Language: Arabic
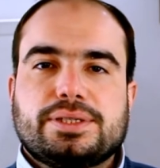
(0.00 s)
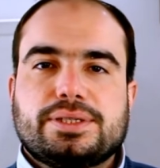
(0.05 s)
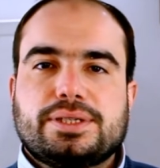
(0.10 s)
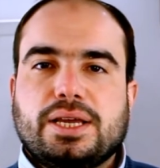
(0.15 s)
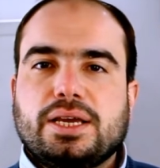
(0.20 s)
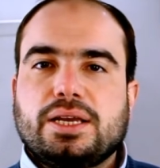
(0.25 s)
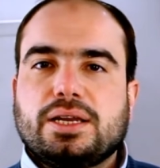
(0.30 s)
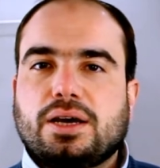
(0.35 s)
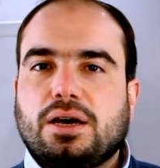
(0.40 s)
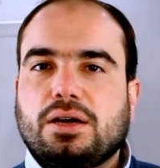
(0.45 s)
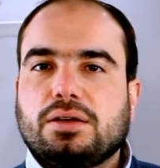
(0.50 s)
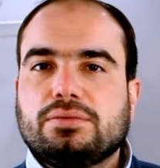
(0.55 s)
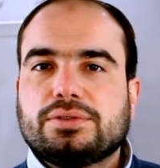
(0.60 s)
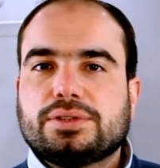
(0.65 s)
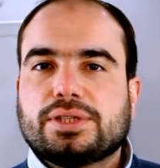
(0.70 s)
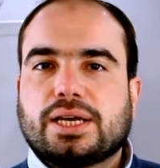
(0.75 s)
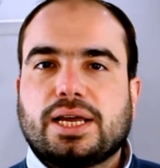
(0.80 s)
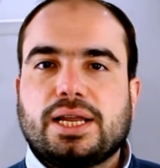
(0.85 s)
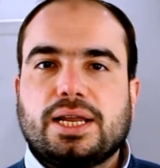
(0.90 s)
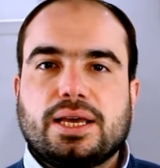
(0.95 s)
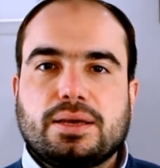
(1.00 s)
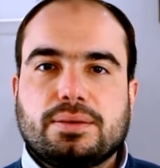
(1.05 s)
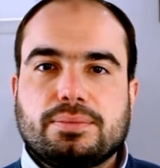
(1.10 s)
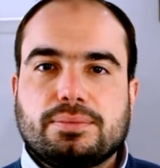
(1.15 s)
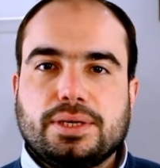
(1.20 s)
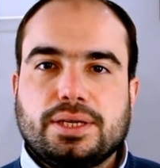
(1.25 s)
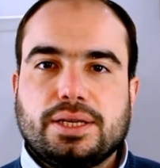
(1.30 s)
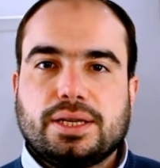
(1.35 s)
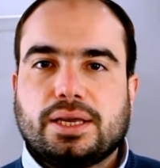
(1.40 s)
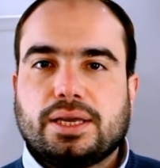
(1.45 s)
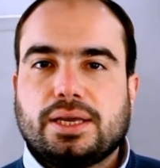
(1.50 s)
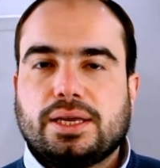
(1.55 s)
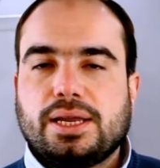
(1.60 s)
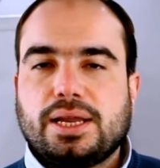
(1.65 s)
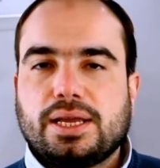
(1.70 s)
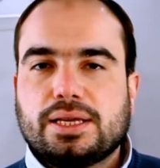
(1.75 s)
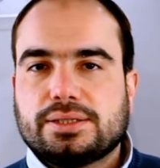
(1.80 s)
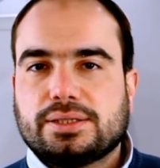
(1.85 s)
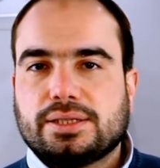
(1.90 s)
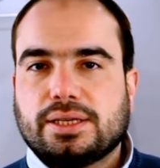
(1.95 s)
ازاي نحافظ على مينا
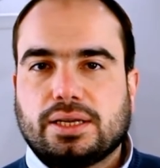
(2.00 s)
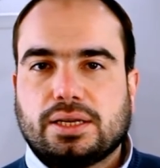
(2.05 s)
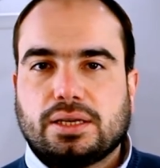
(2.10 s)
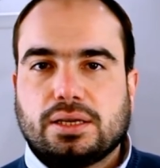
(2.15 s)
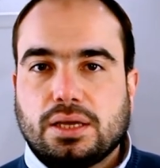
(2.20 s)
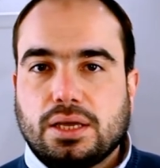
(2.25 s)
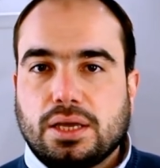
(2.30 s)
الأسنان